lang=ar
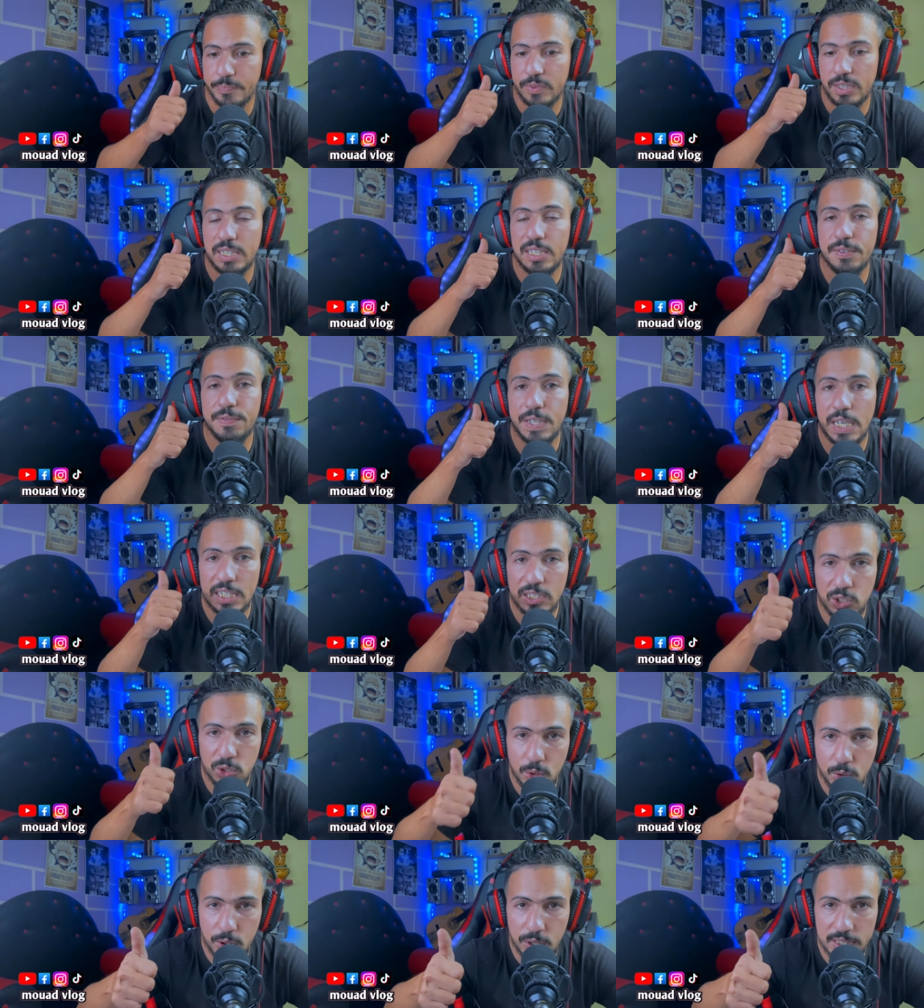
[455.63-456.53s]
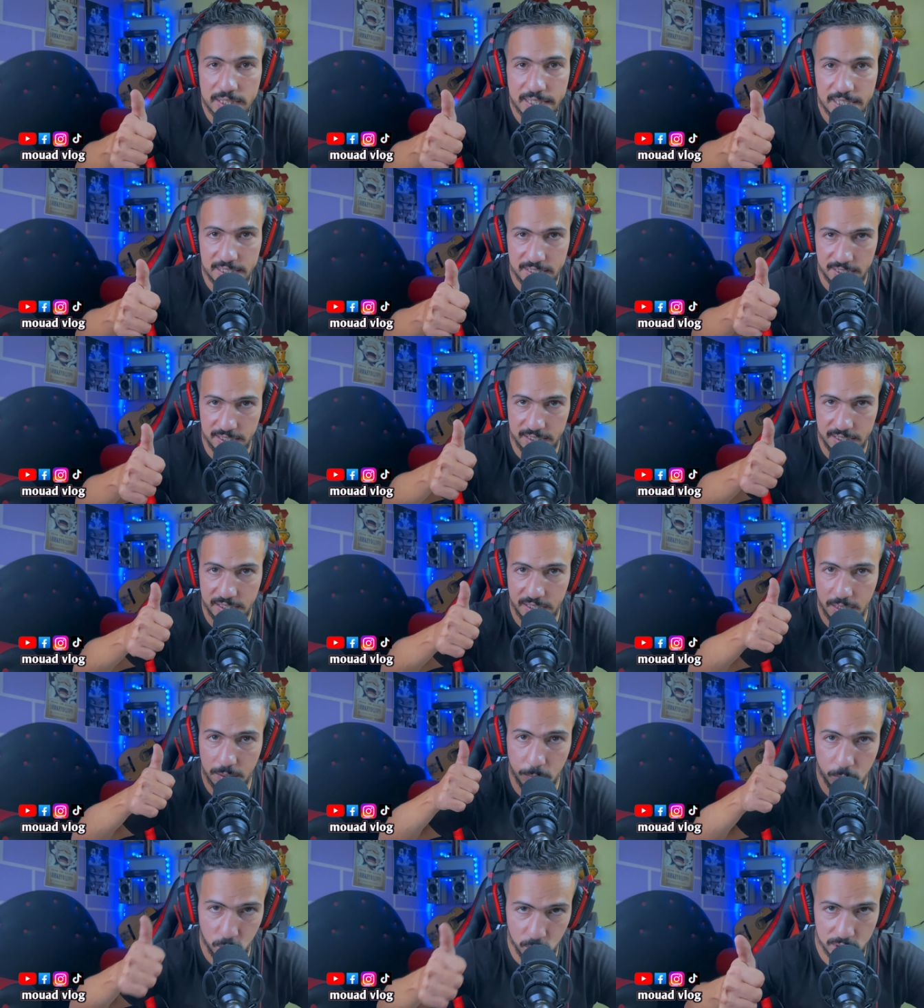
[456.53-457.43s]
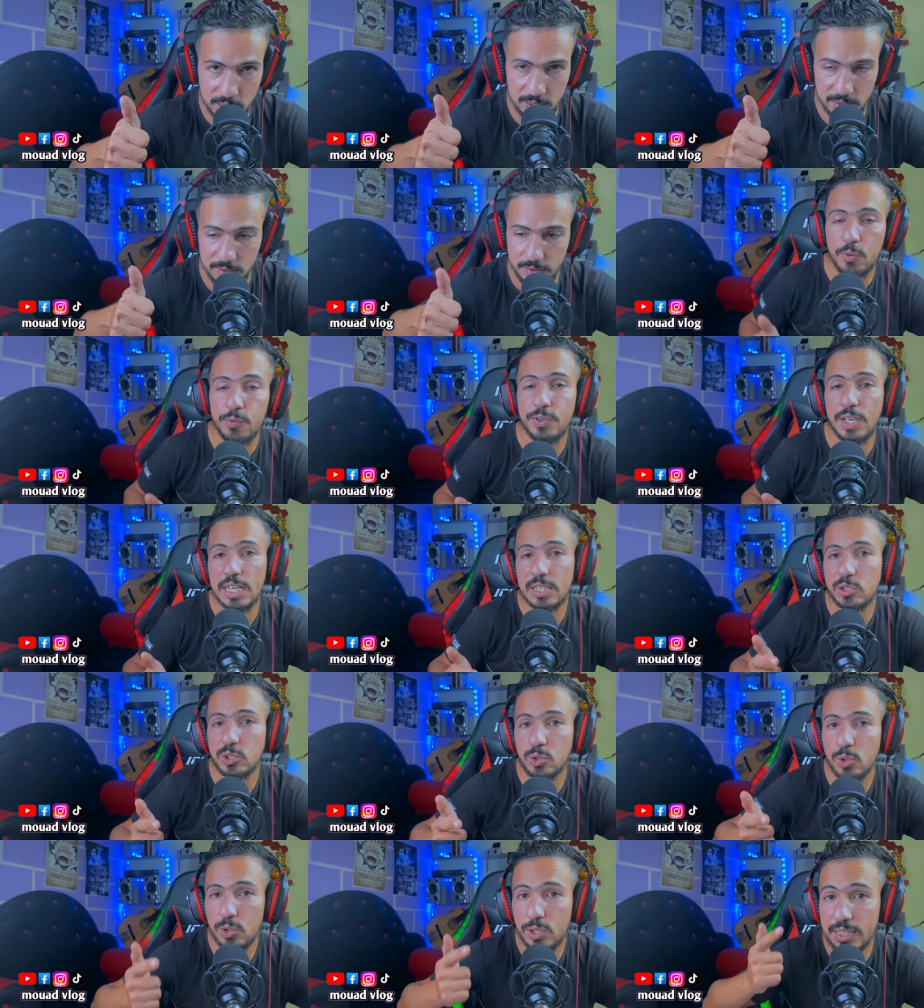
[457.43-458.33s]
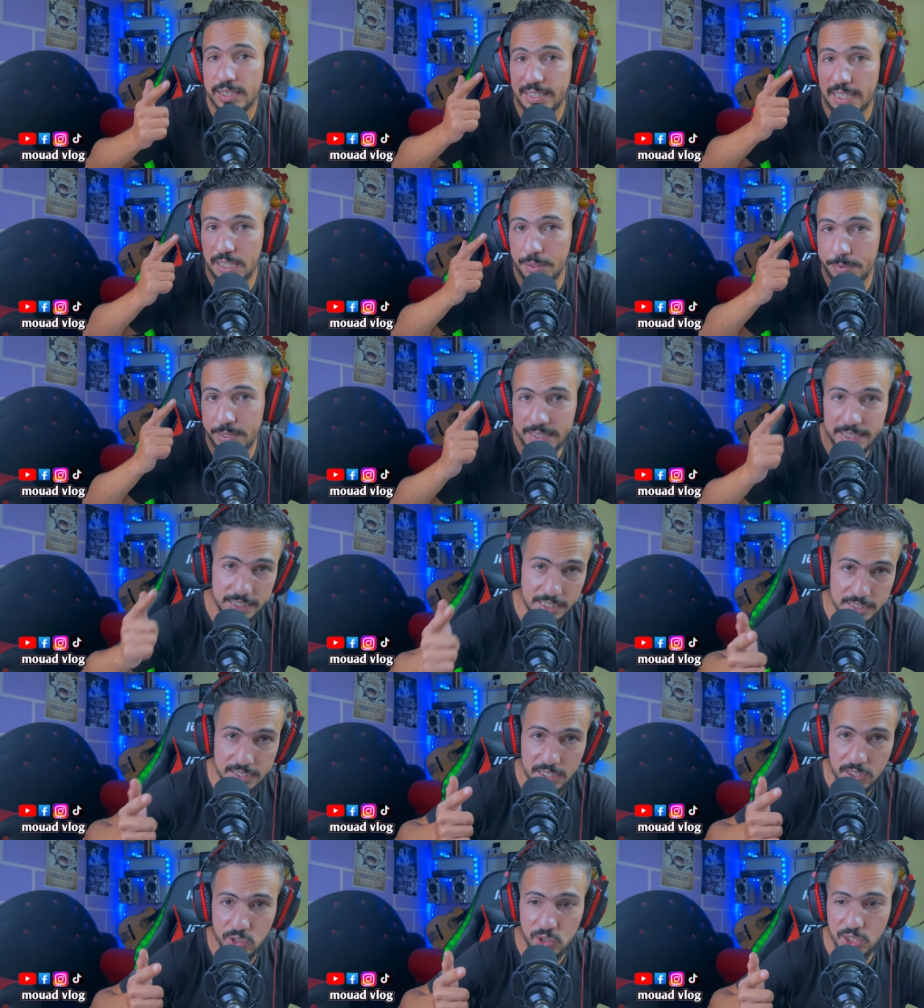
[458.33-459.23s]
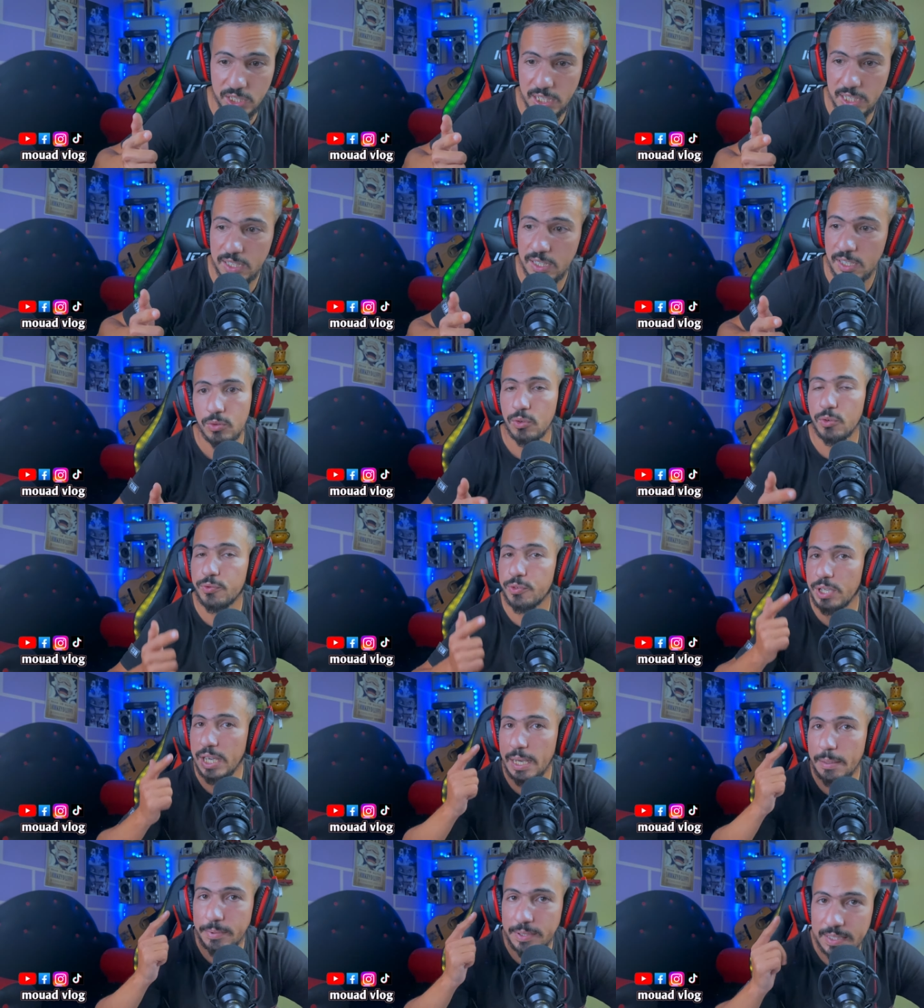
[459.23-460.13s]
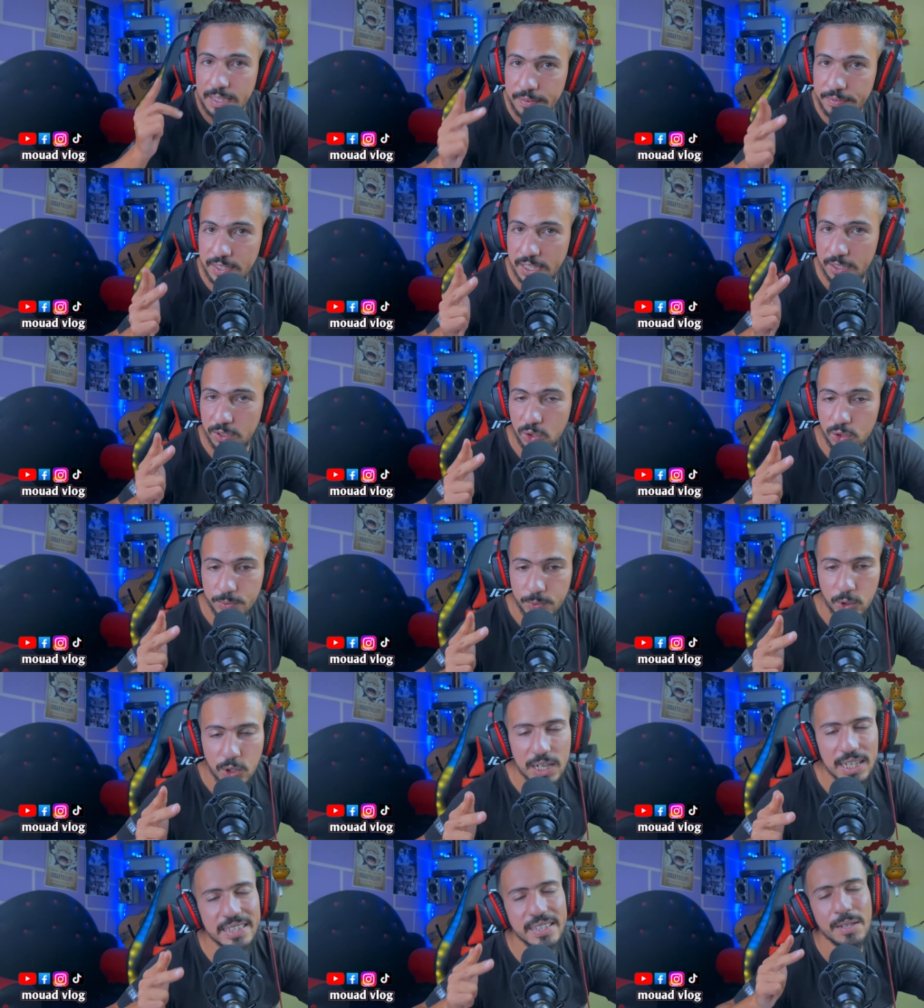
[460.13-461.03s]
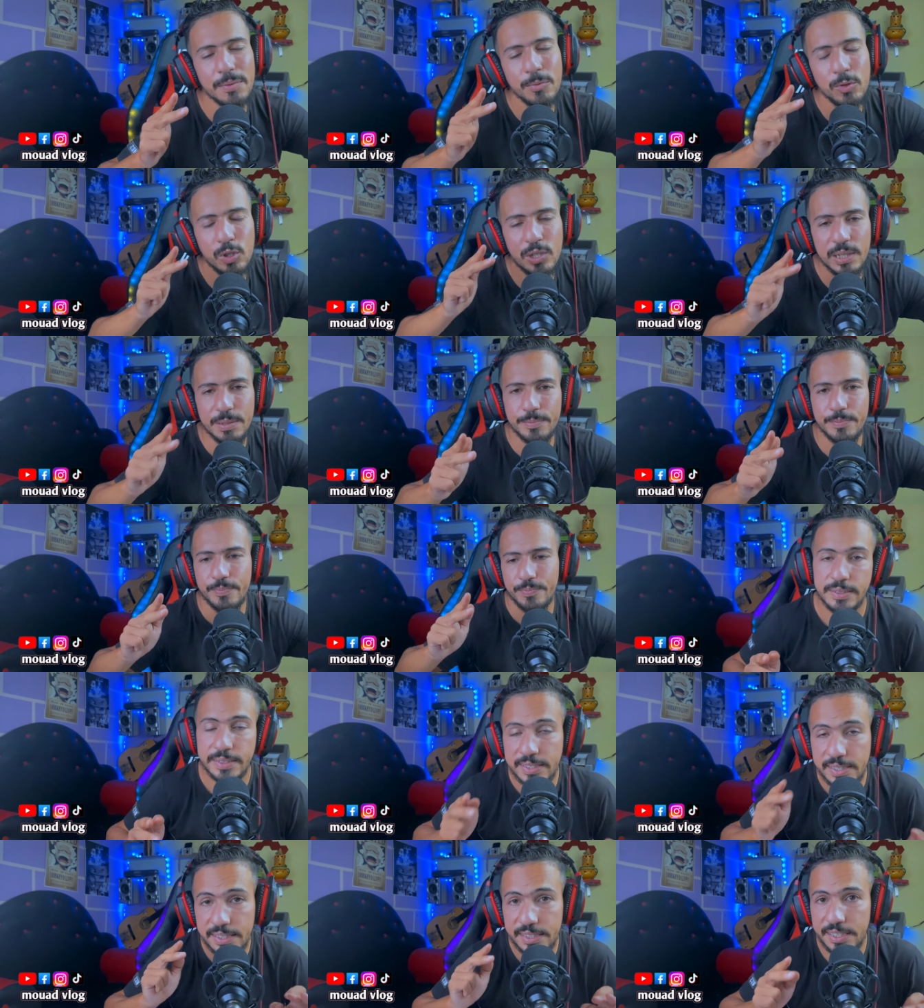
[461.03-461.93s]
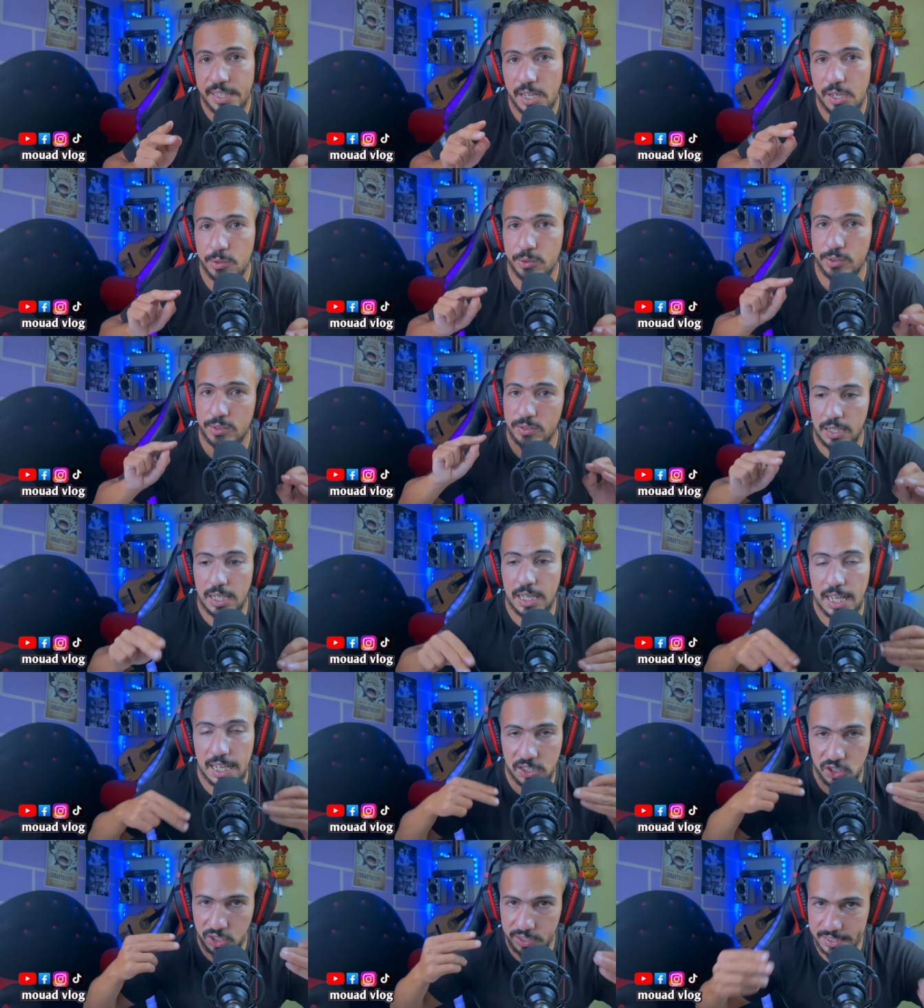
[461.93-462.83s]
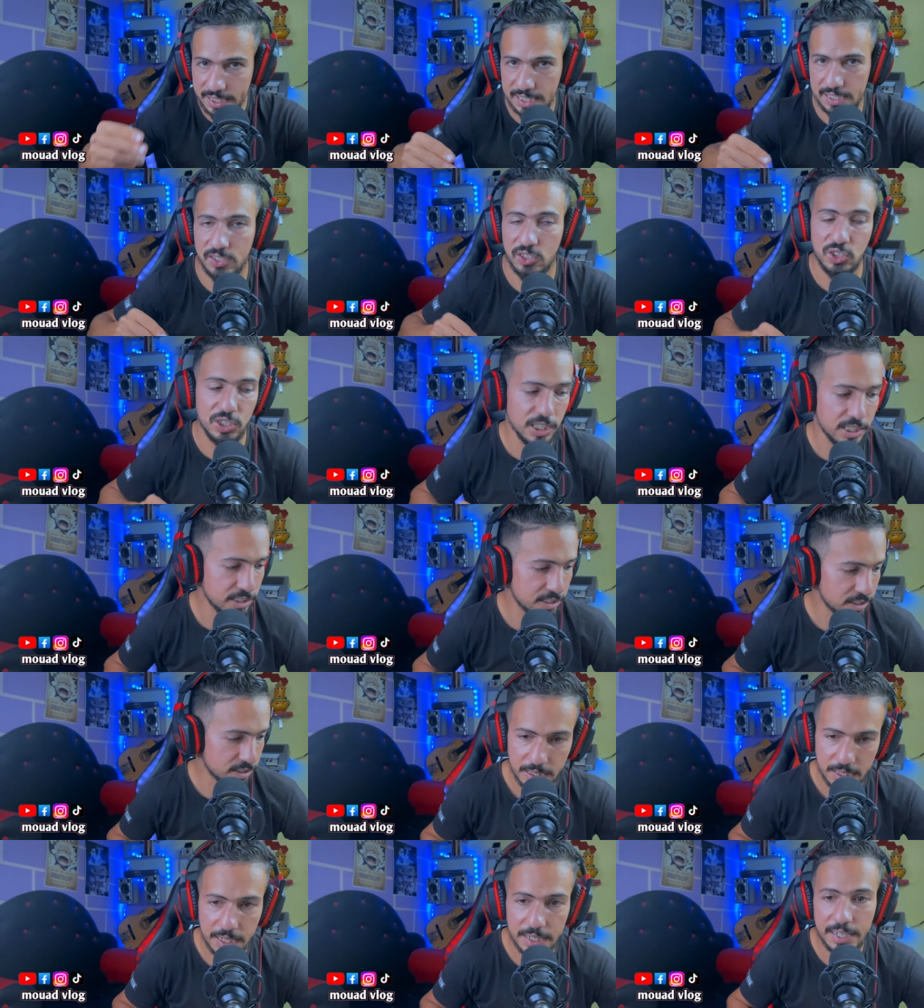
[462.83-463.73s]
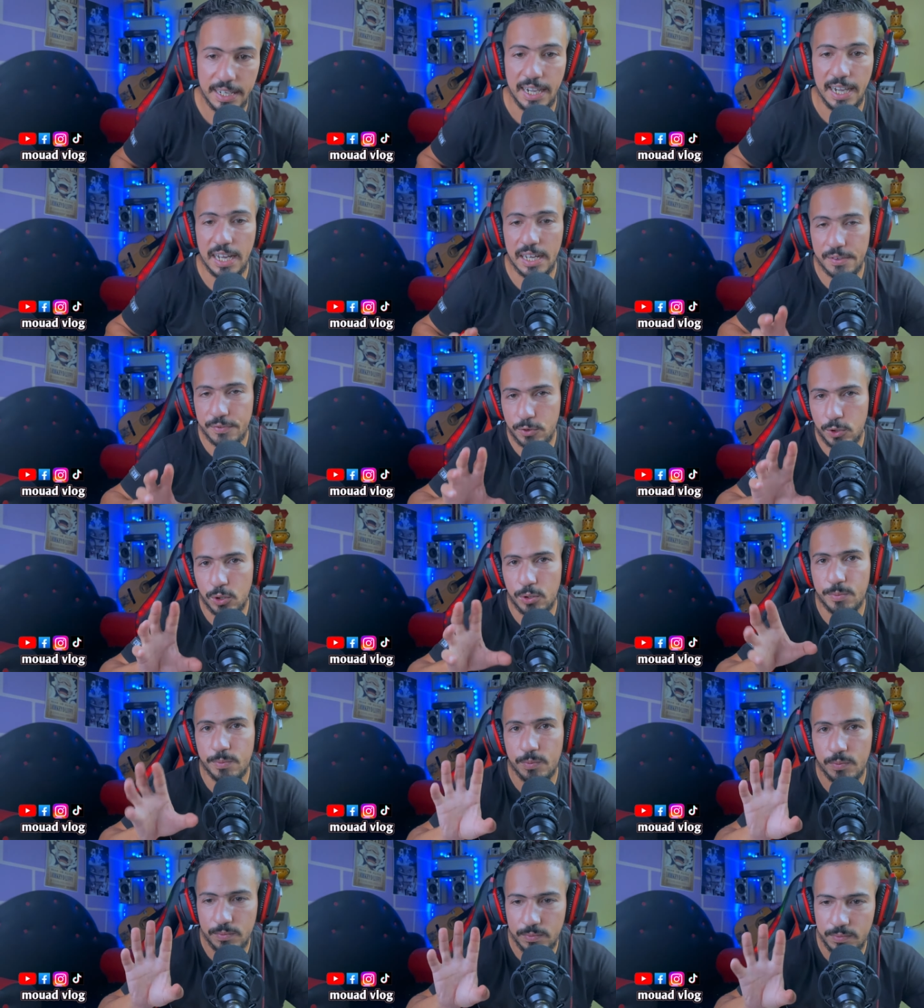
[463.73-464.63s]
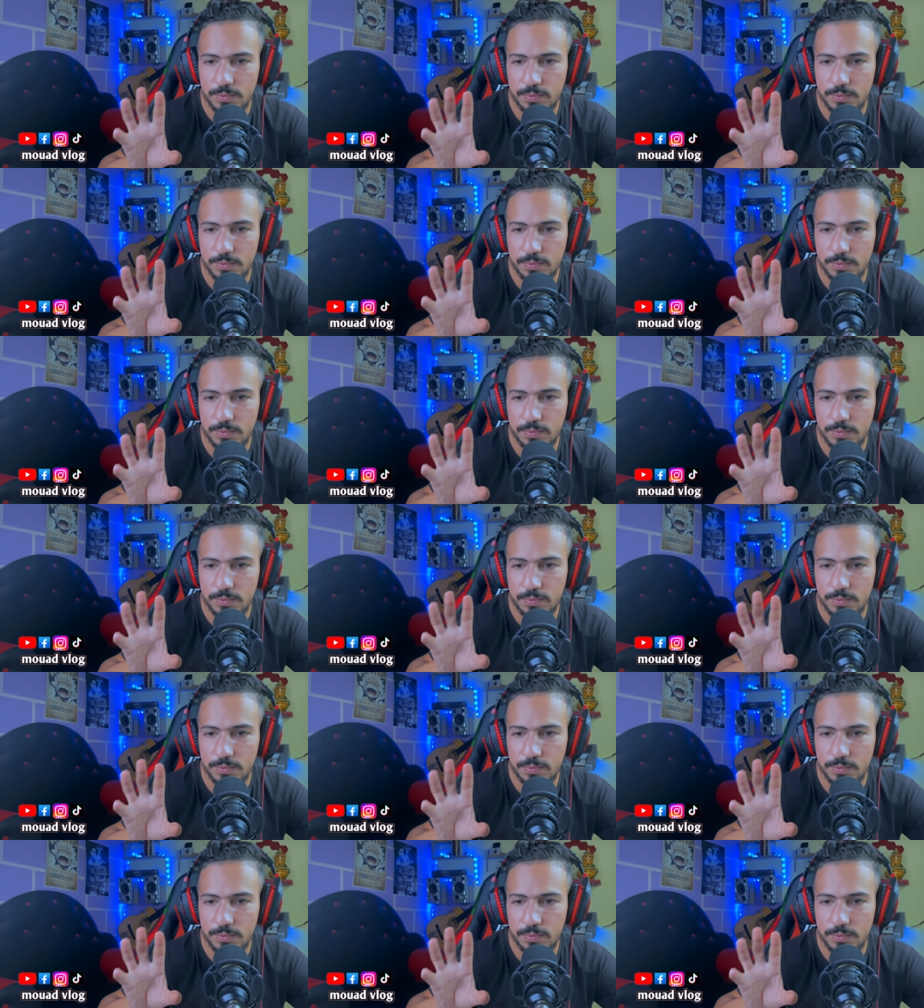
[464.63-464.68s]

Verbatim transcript: اللي فيها الصوره نتاع سيدنا موسى وفيها الصوره نتاع المسيح الدجال وفيها بزاف ديال النبوءات المهم تسناو الاجزاء الجايين انا عارفكم